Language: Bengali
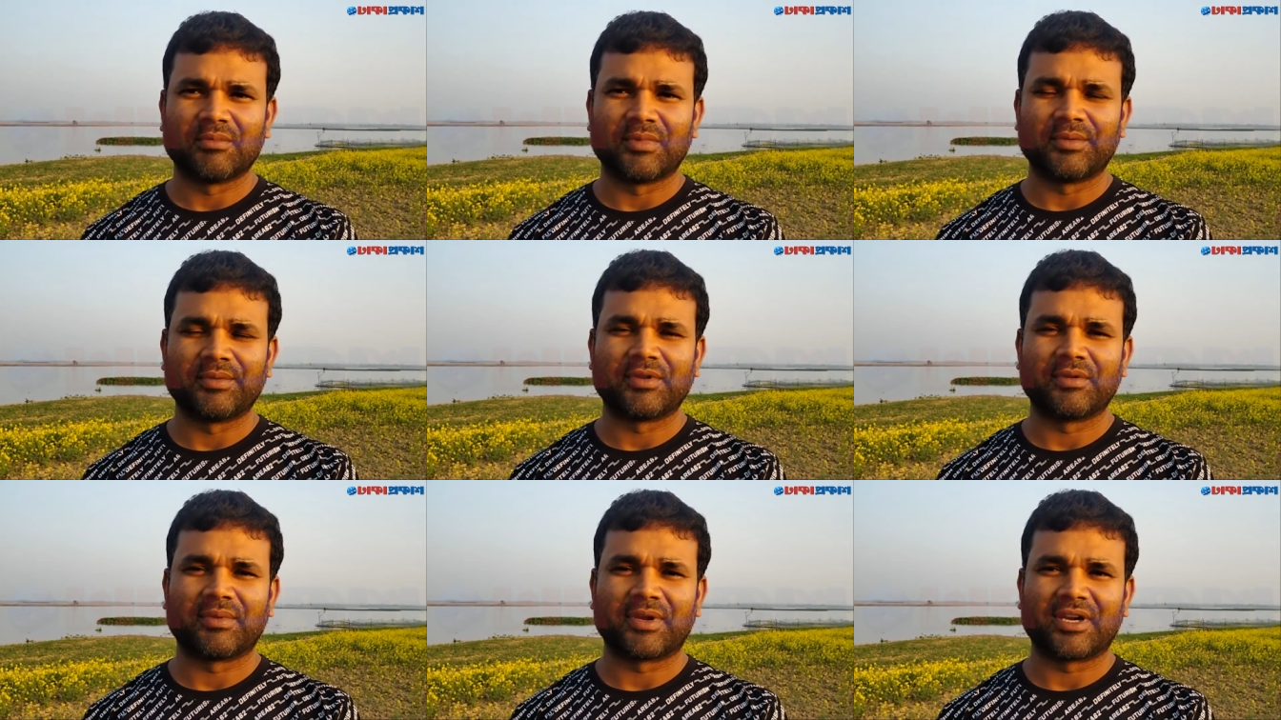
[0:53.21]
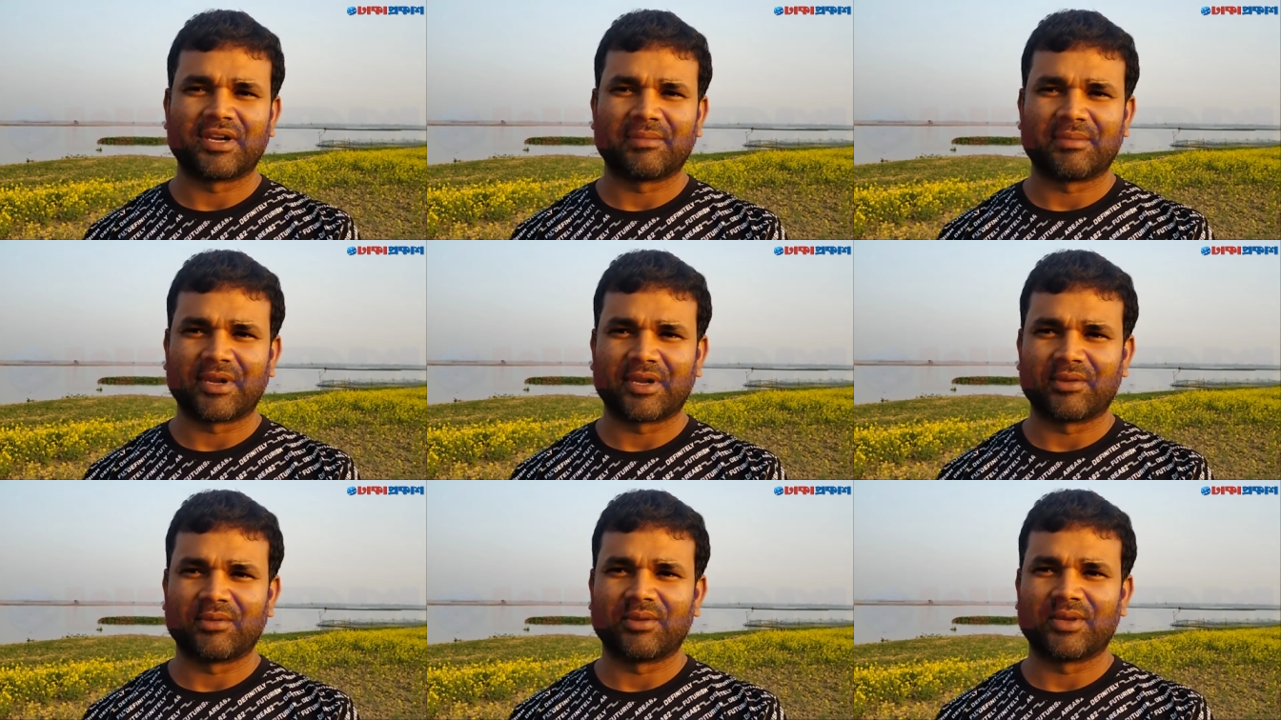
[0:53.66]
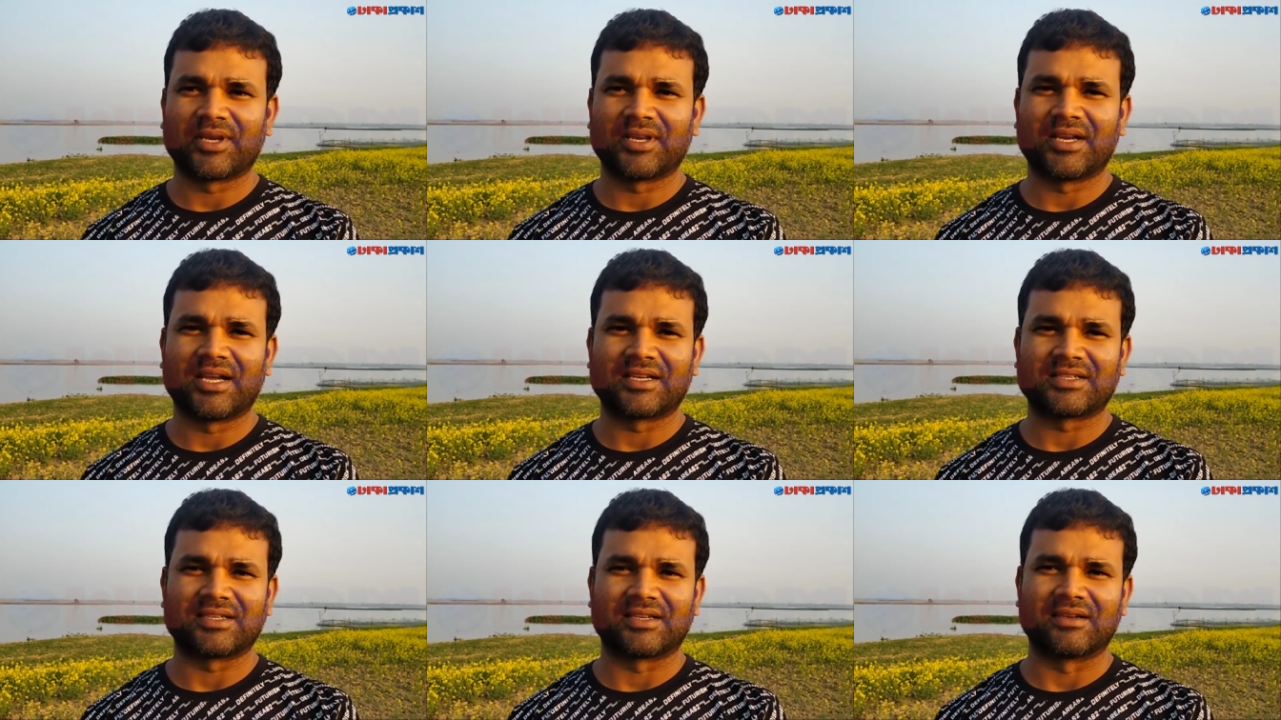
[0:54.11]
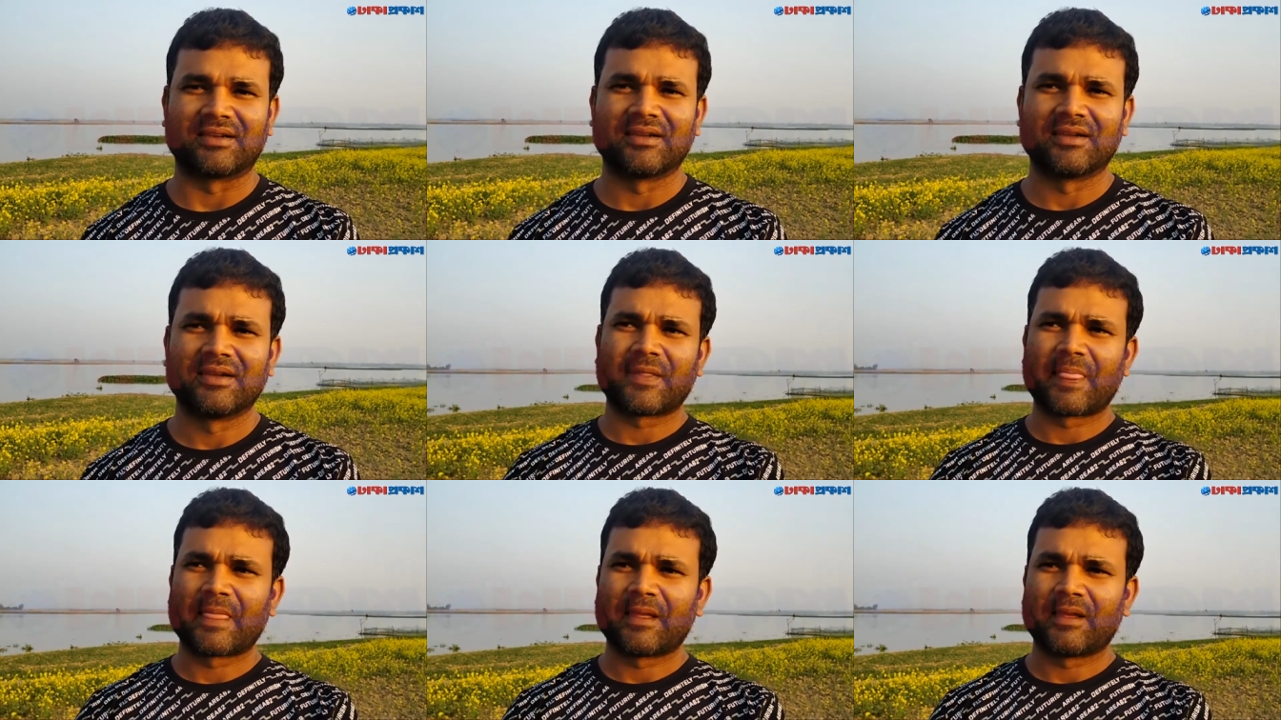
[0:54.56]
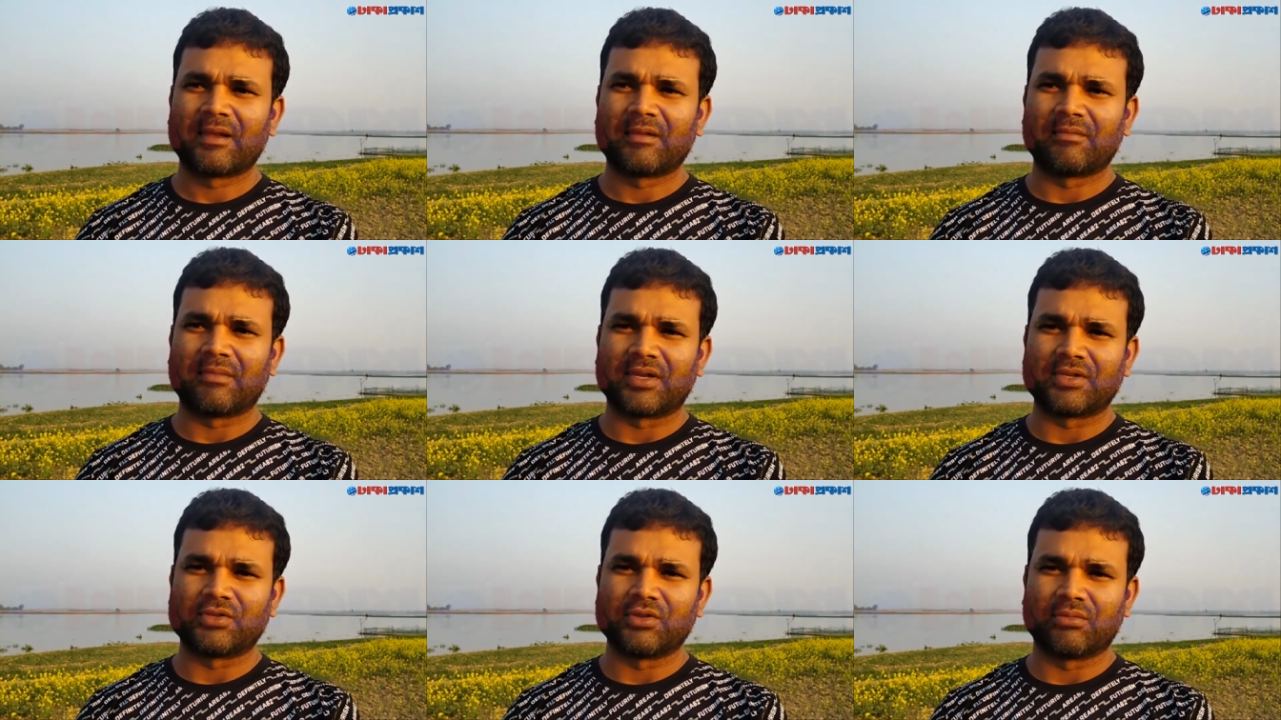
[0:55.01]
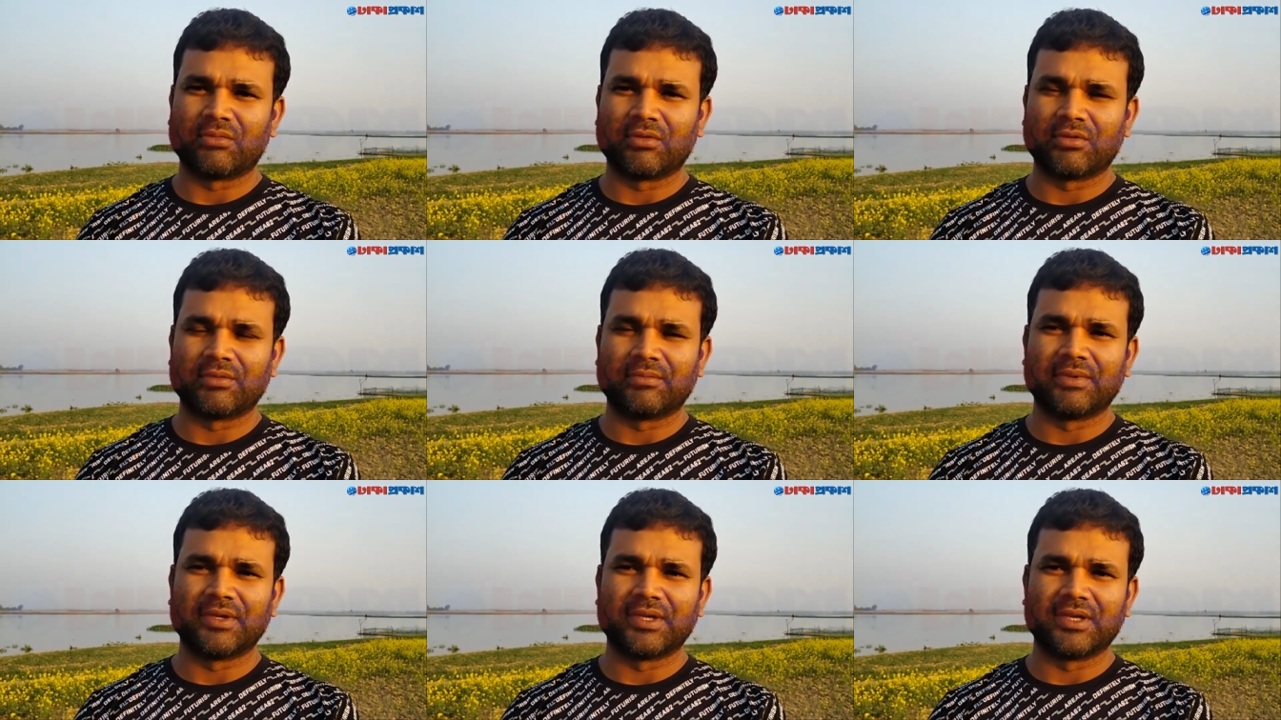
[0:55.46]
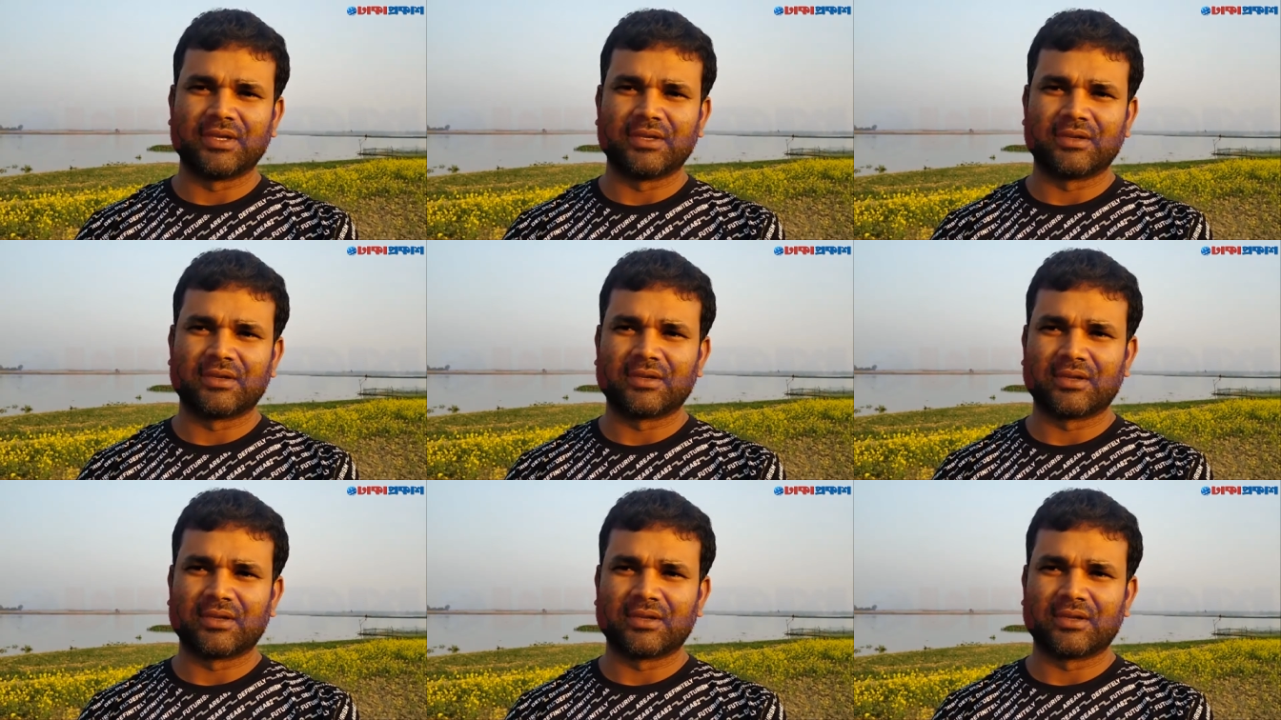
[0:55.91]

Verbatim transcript: বিভিন্ন ভ্যারাইটি পাখিগুলো এখানে আসে বা জবই বিল